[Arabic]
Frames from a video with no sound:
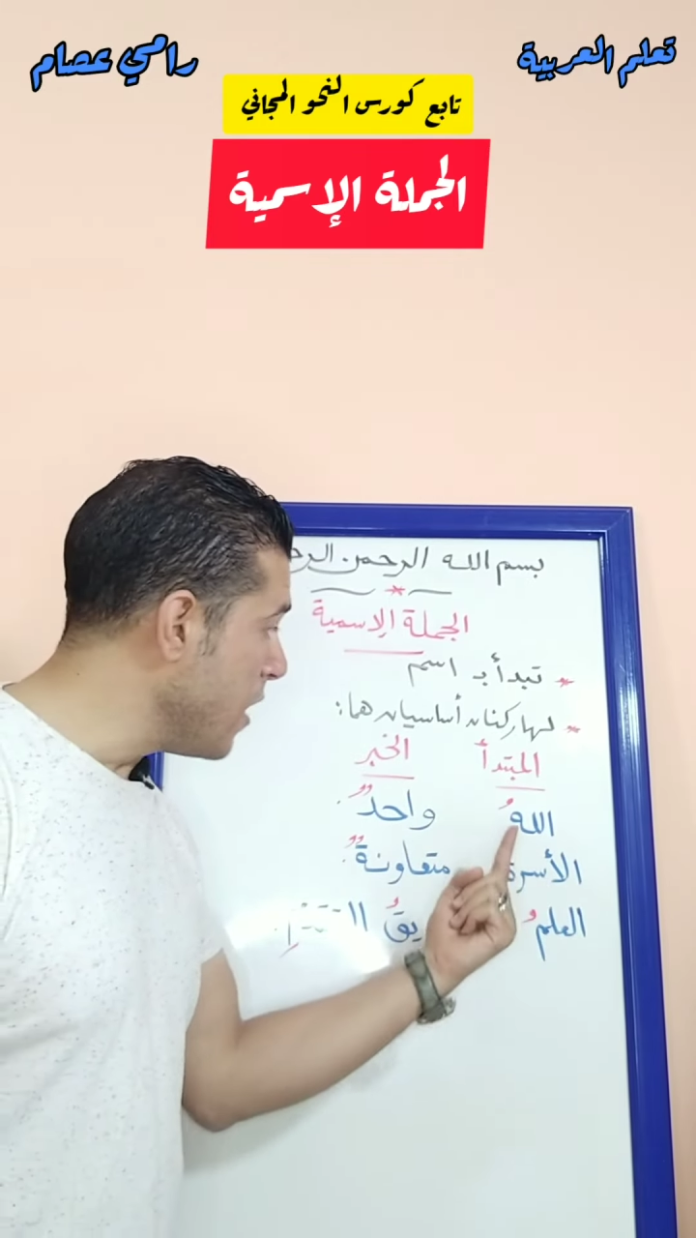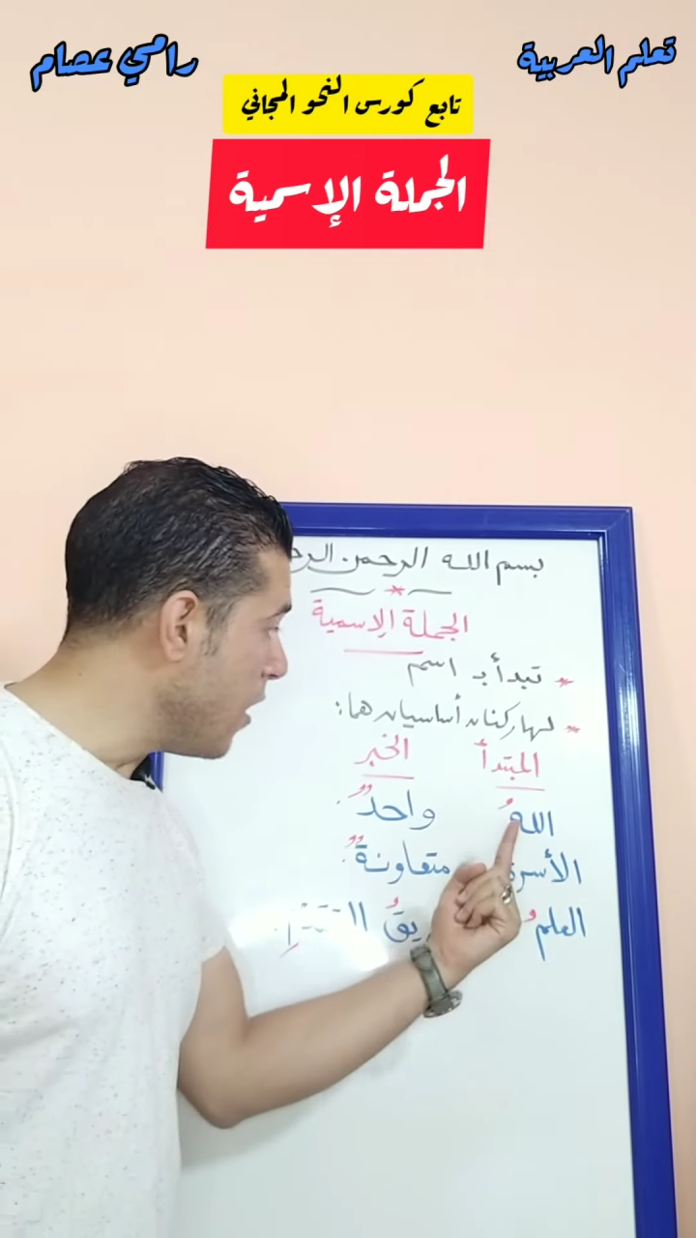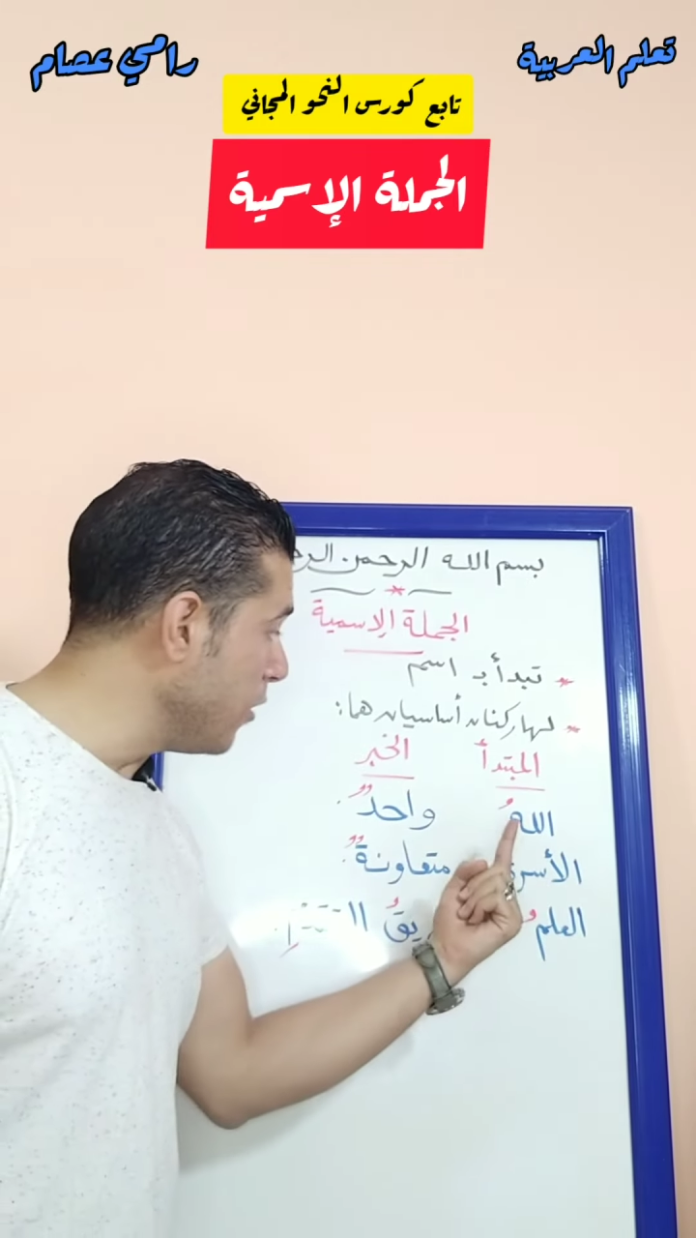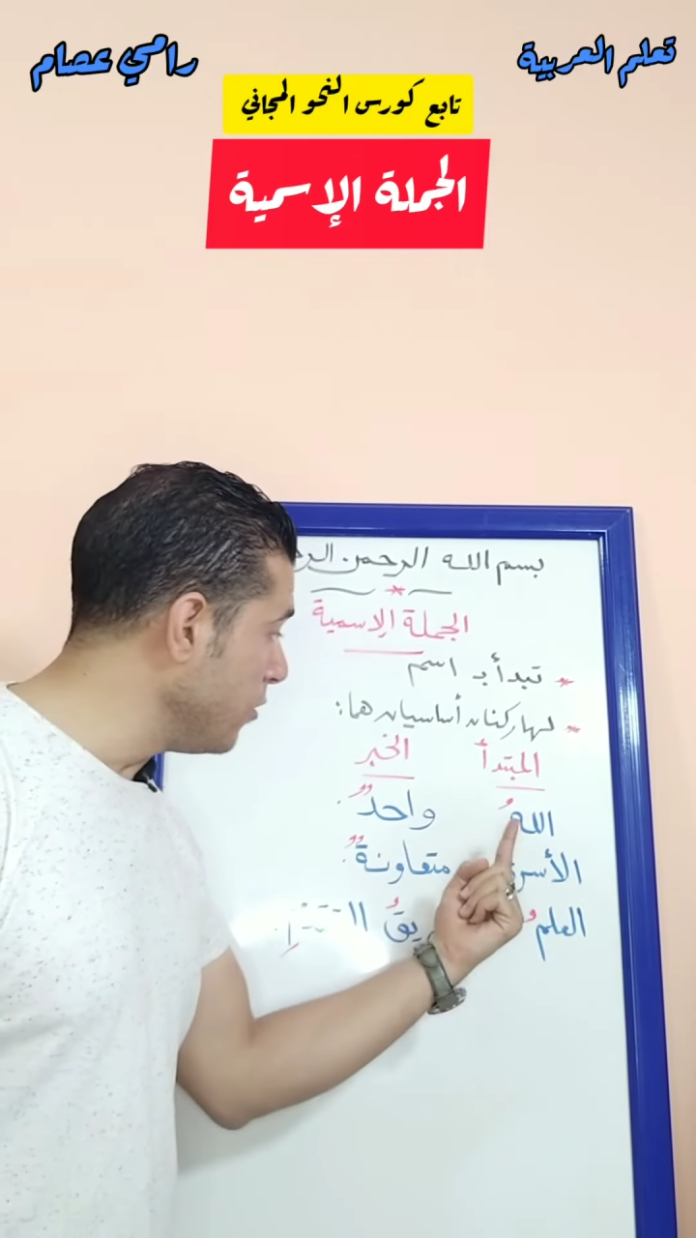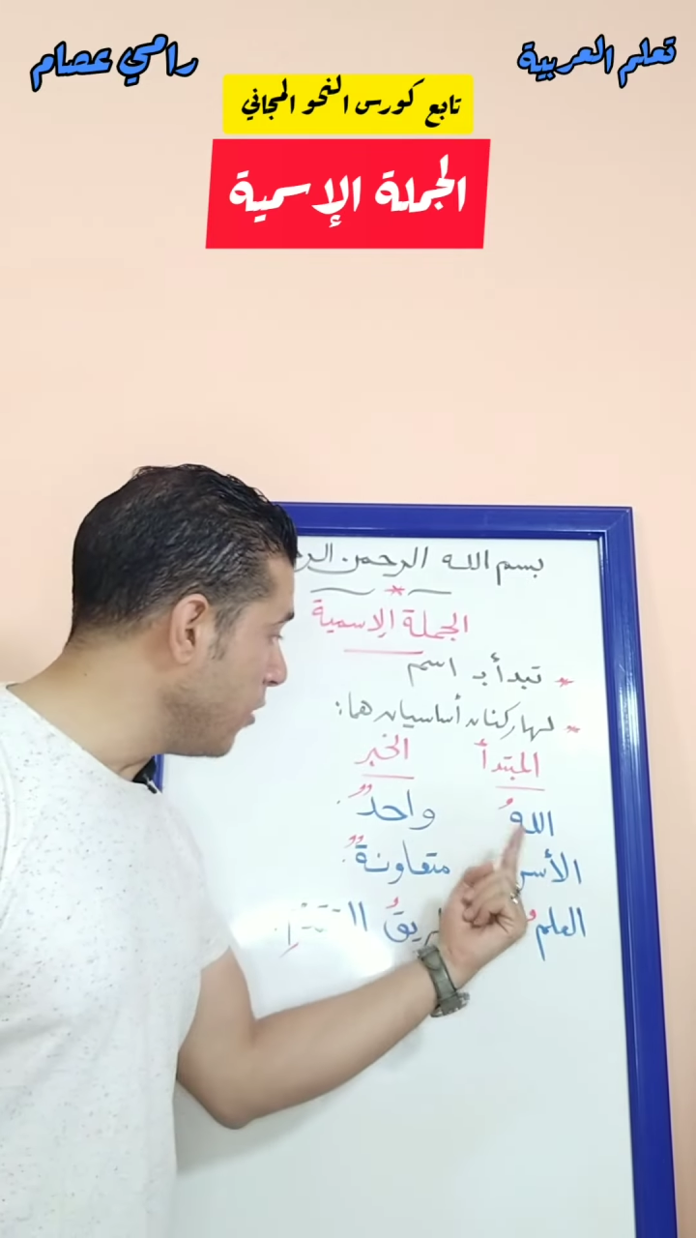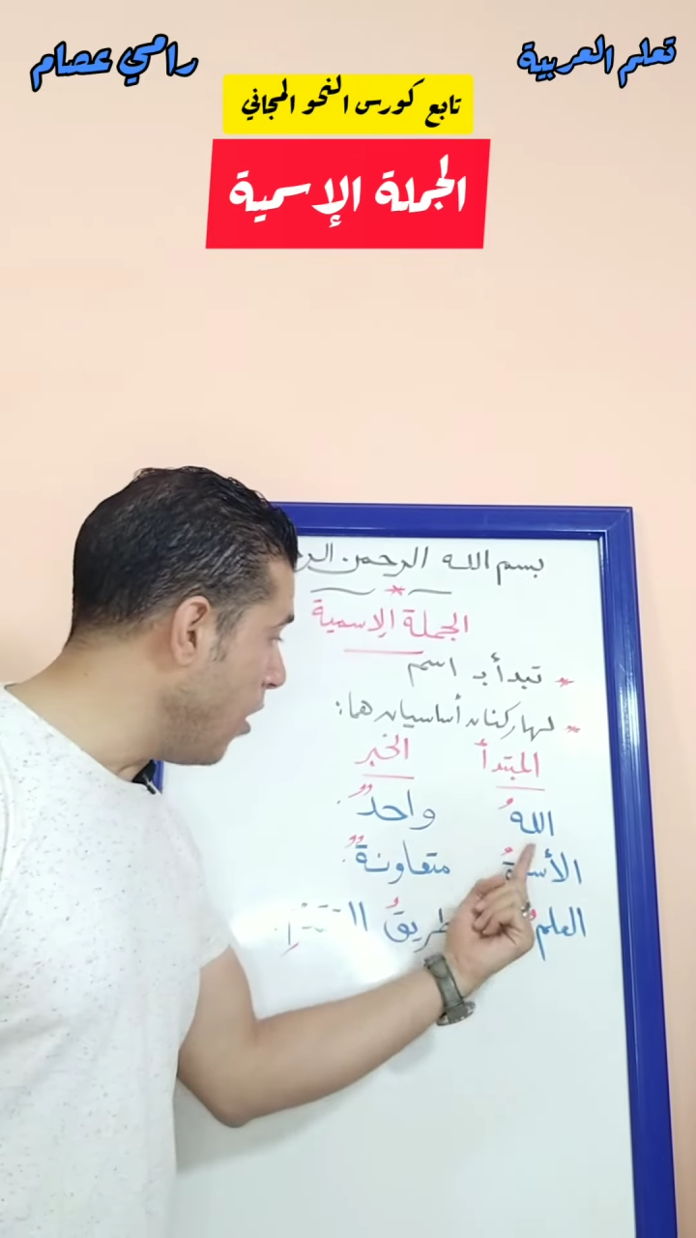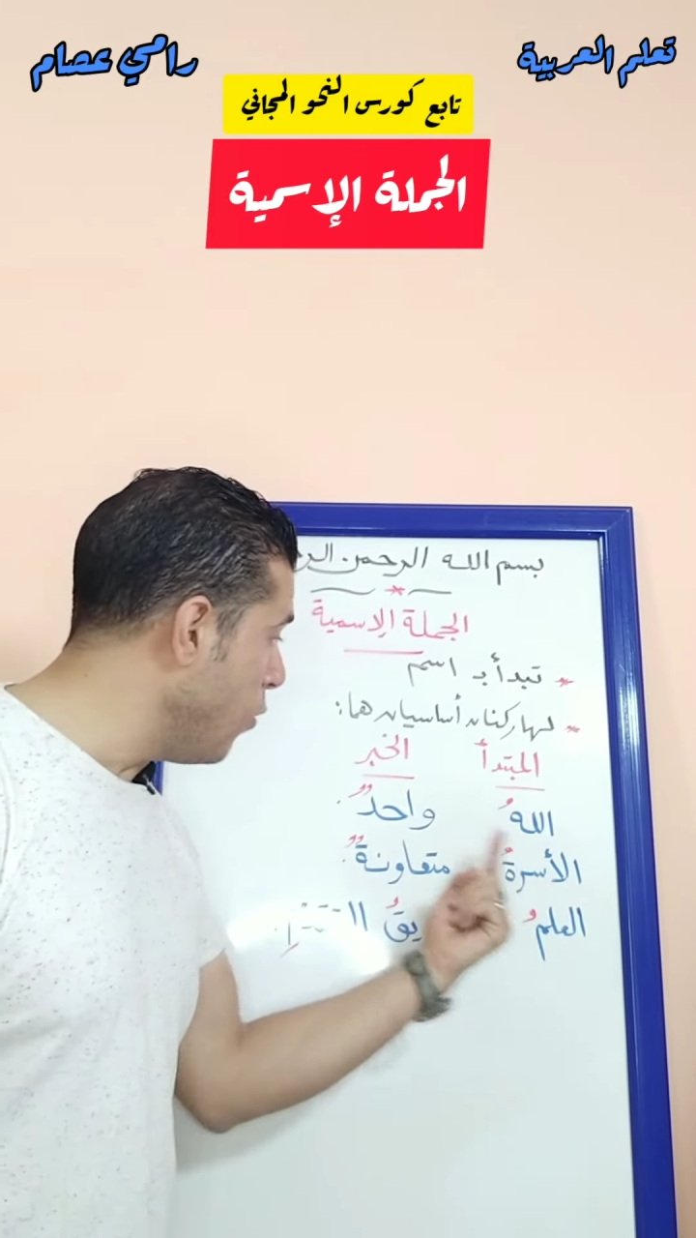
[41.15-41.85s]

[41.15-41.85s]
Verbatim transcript: الله